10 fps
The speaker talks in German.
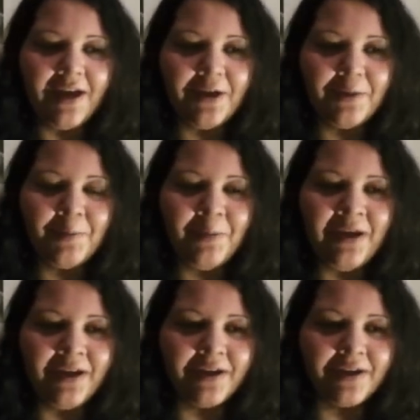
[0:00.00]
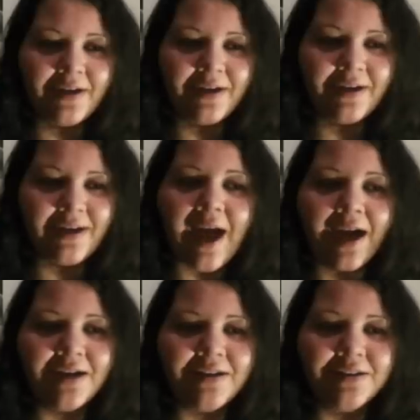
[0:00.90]
Ähm,
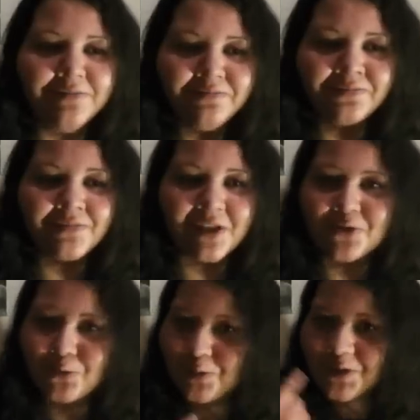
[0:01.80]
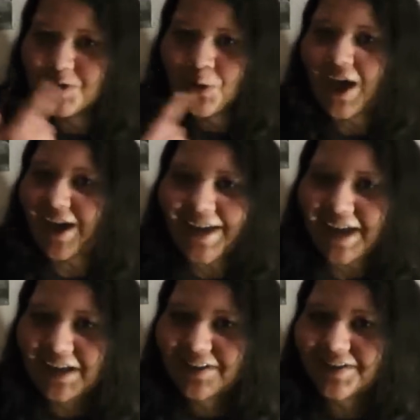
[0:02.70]
ja, dazu bin ich noch
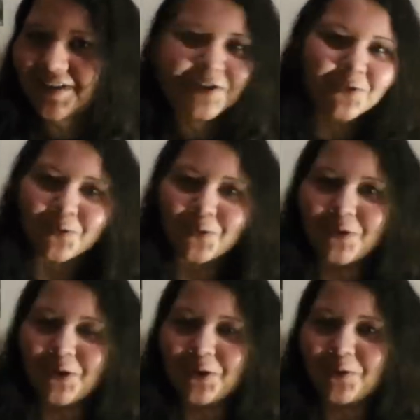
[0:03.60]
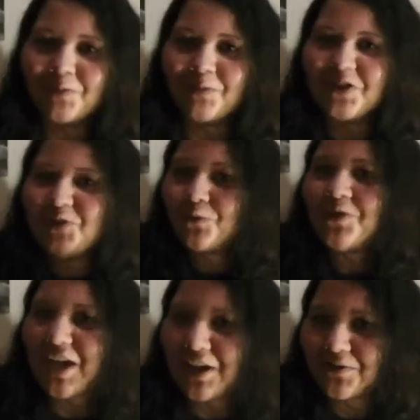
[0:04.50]
erkältet, also ähm, nicht
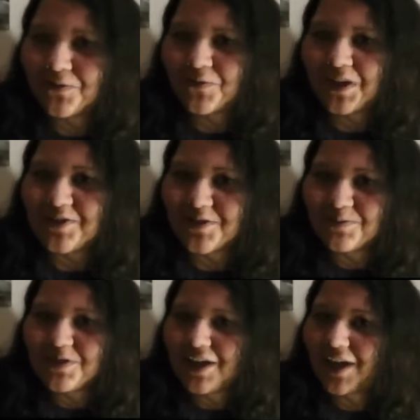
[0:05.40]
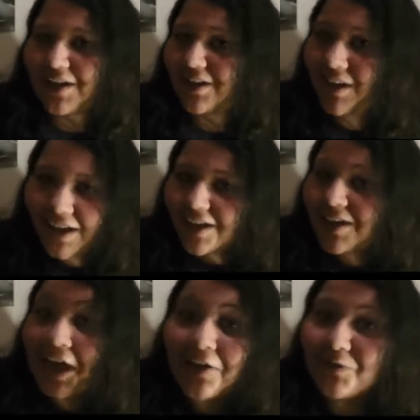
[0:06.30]
wundern, falls ich mich ein
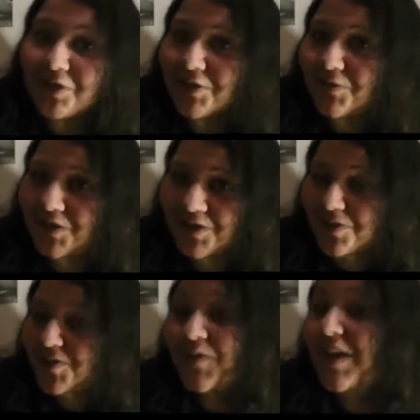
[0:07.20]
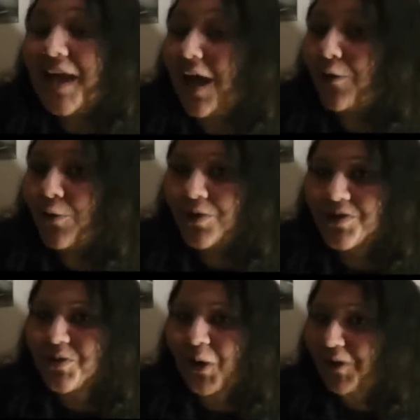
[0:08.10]
klein wenig wie Sven
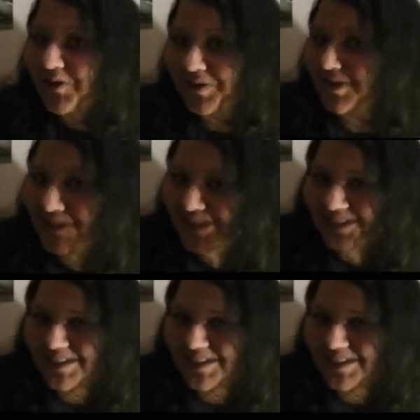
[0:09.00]
anhören sollte.